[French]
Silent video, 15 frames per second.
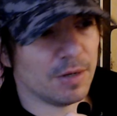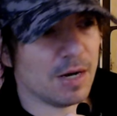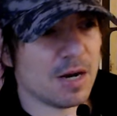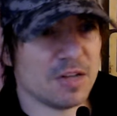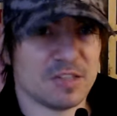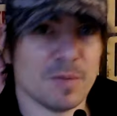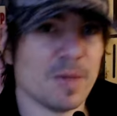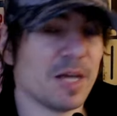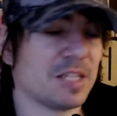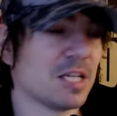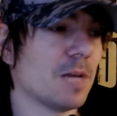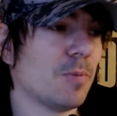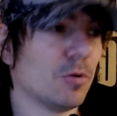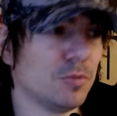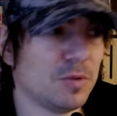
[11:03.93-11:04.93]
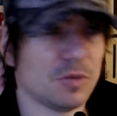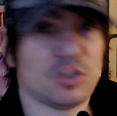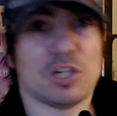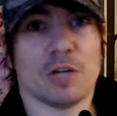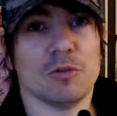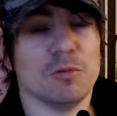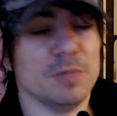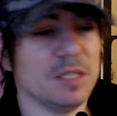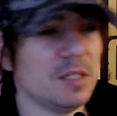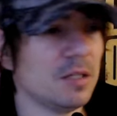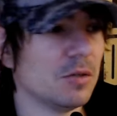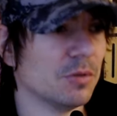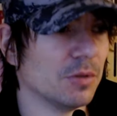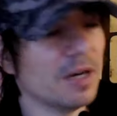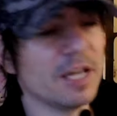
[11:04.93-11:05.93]
voilà les américains ils produisent The
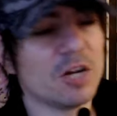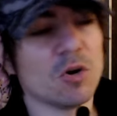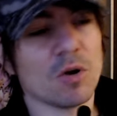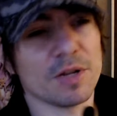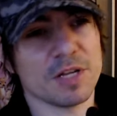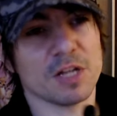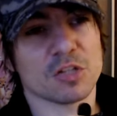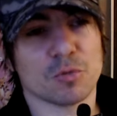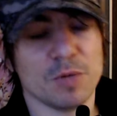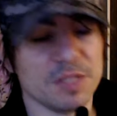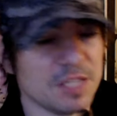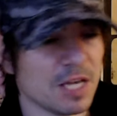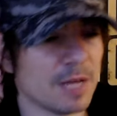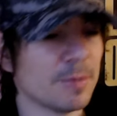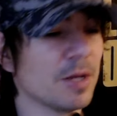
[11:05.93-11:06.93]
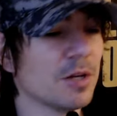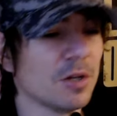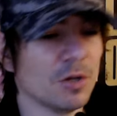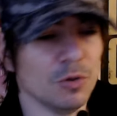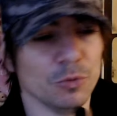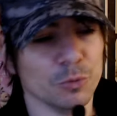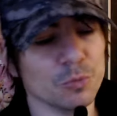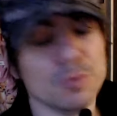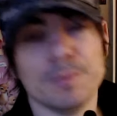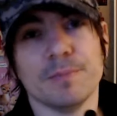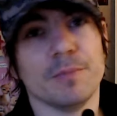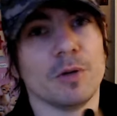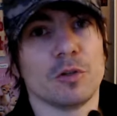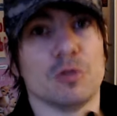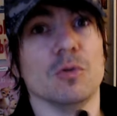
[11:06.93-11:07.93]
Chernobyl les coréens Squid Game nous
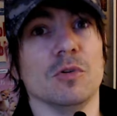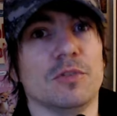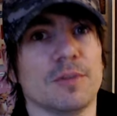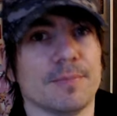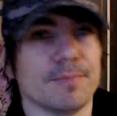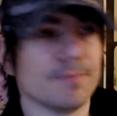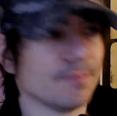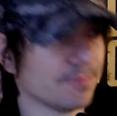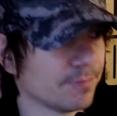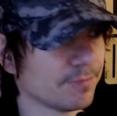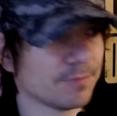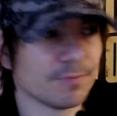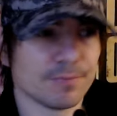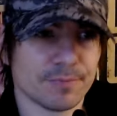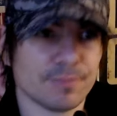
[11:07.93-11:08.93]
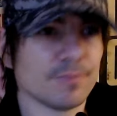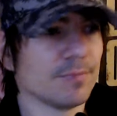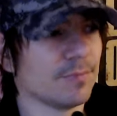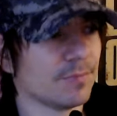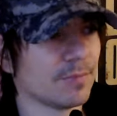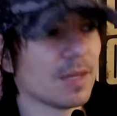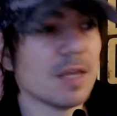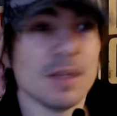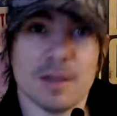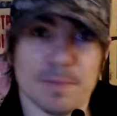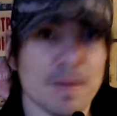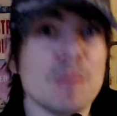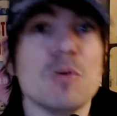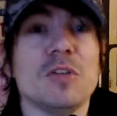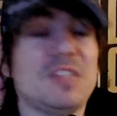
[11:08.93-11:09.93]
culte
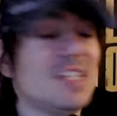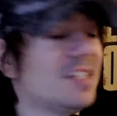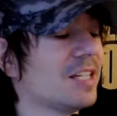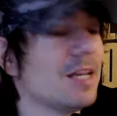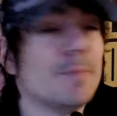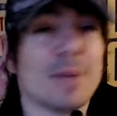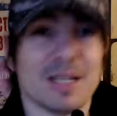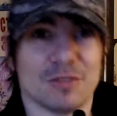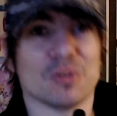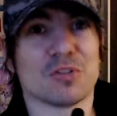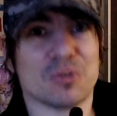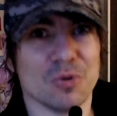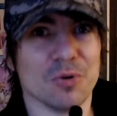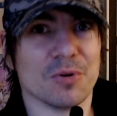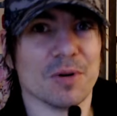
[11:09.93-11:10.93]
même le titre il est prétentieux